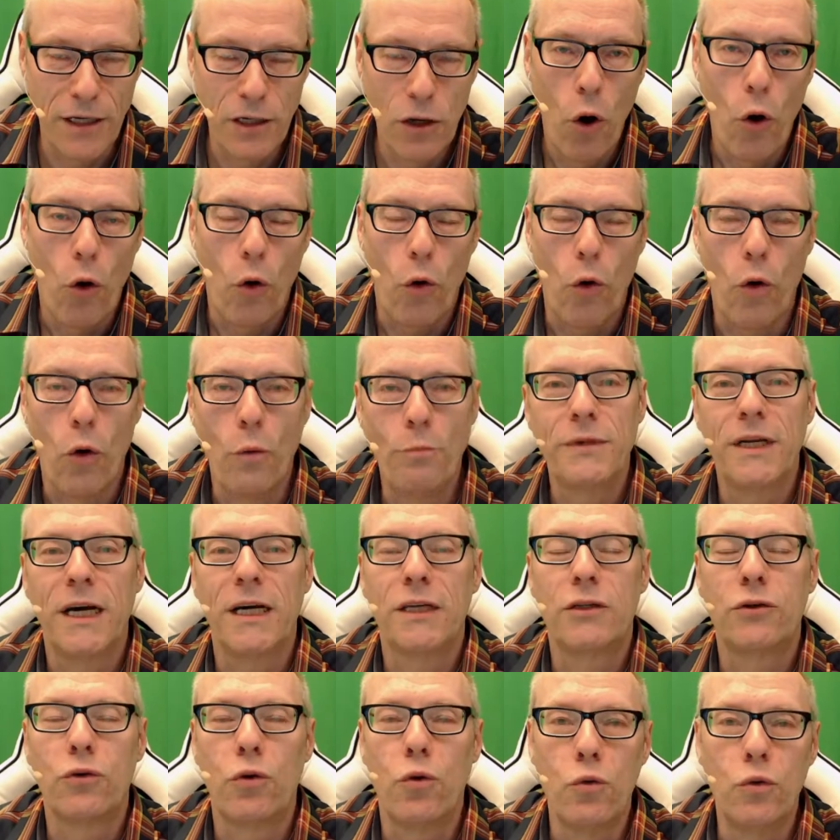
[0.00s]
ob der
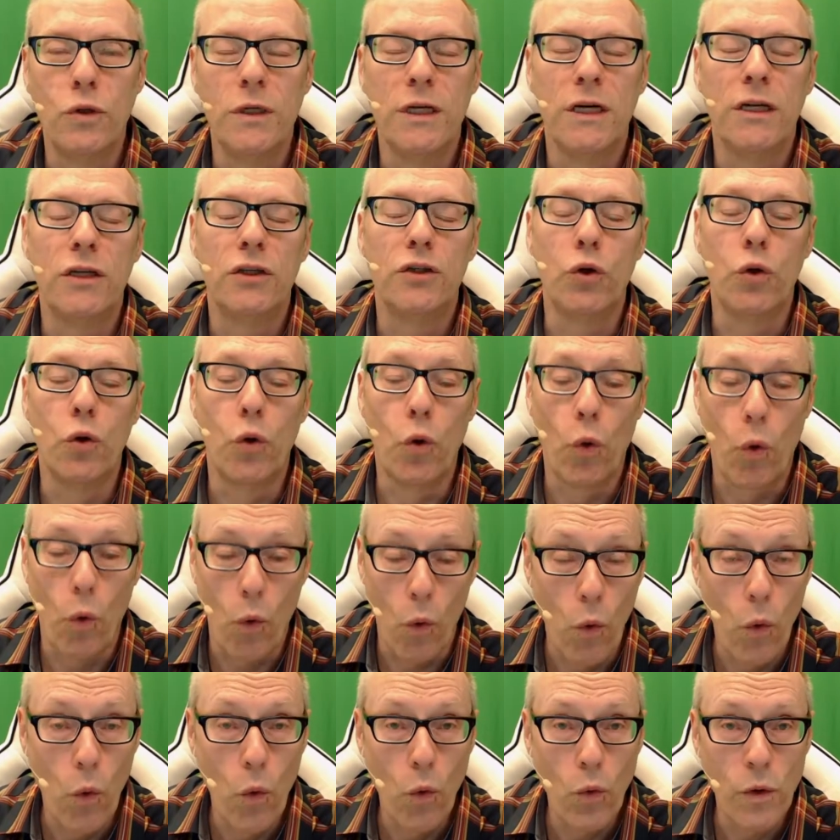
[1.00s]
Ton
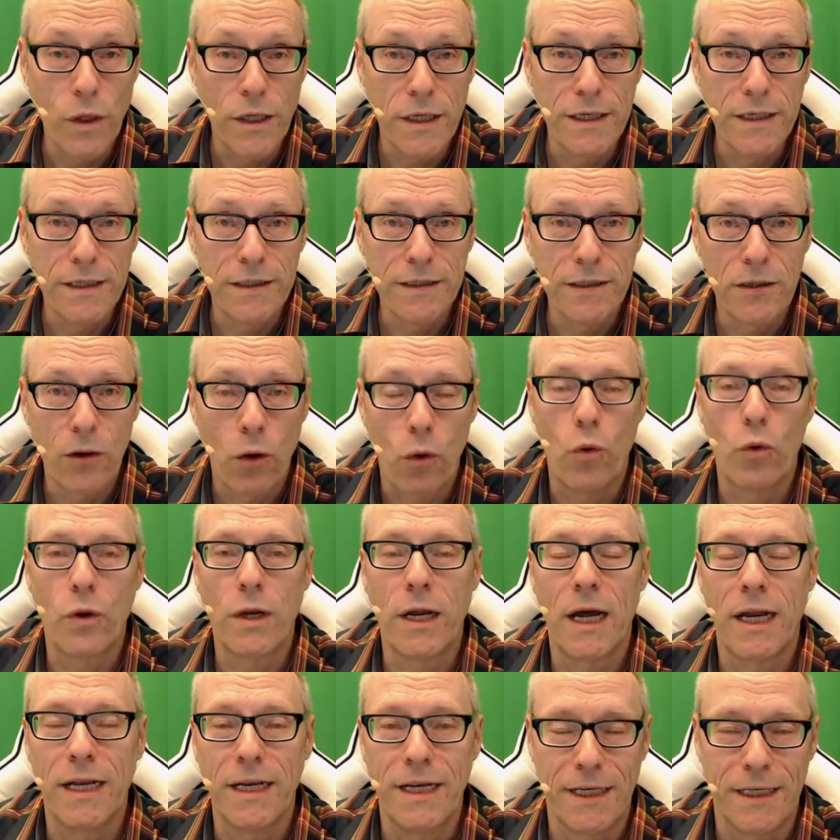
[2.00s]
synchron ist oder
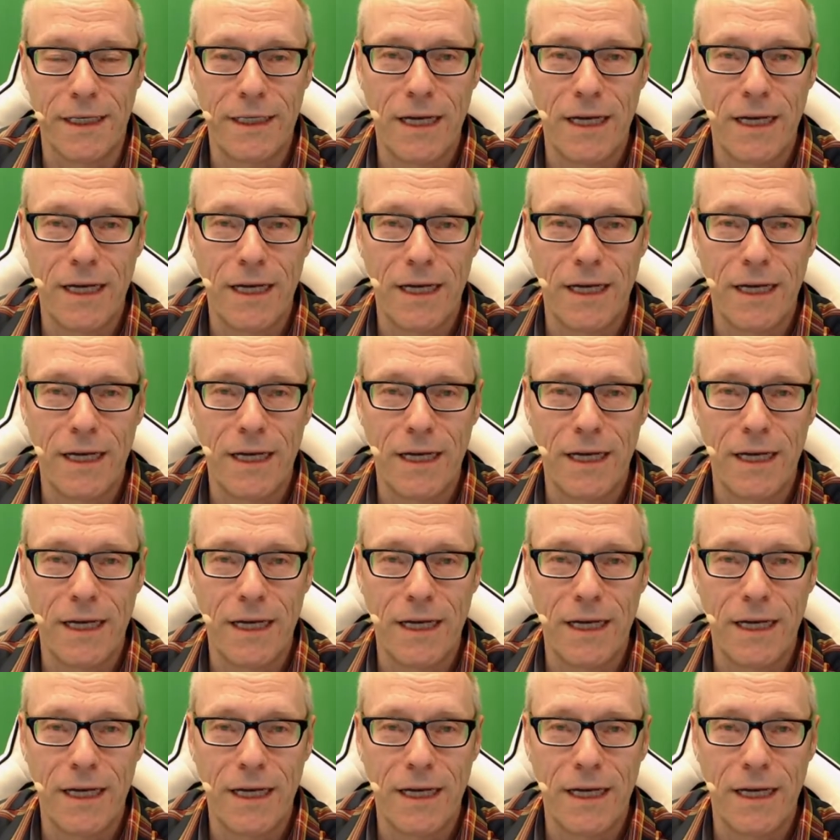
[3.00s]
nicht.